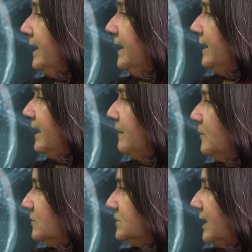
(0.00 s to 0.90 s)
y que en
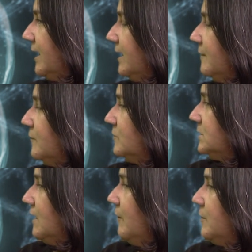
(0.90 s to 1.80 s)

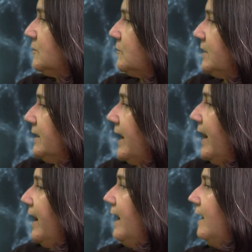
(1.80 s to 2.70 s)
muchas
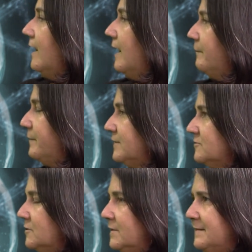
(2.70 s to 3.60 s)
oportunidades las
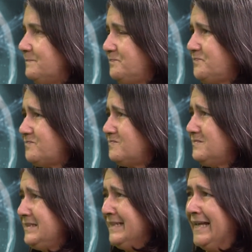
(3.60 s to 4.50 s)
personas
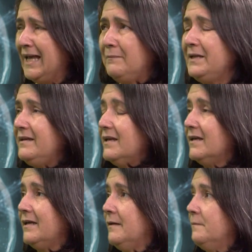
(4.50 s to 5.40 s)
y a mí
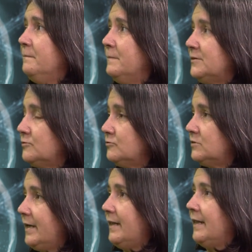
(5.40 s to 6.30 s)
eh, me
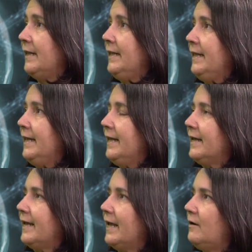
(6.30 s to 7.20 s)
sucede,
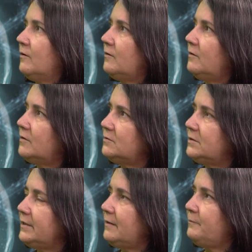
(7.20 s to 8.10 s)
que los
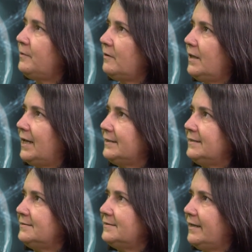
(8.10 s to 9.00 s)
tiempos de
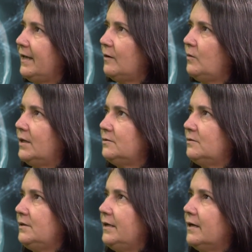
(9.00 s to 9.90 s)
latencia
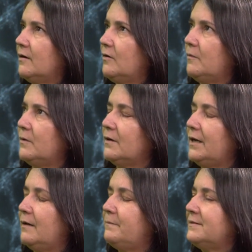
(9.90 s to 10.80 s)
eyaculatoria, como que
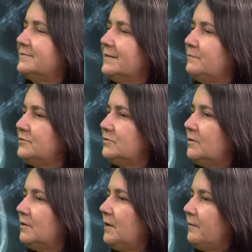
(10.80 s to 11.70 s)
la
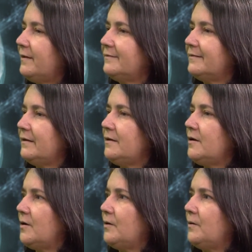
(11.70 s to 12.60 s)
percepción a veces
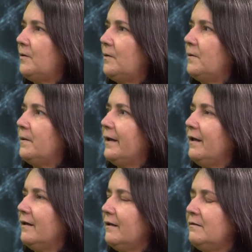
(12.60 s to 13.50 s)
no
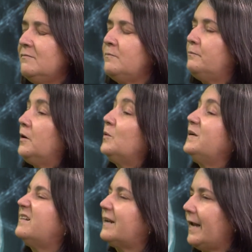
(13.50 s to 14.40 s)
e, es un poco
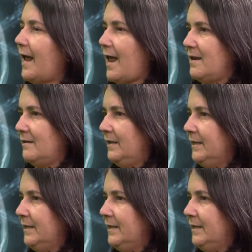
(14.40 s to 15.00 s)
irreal.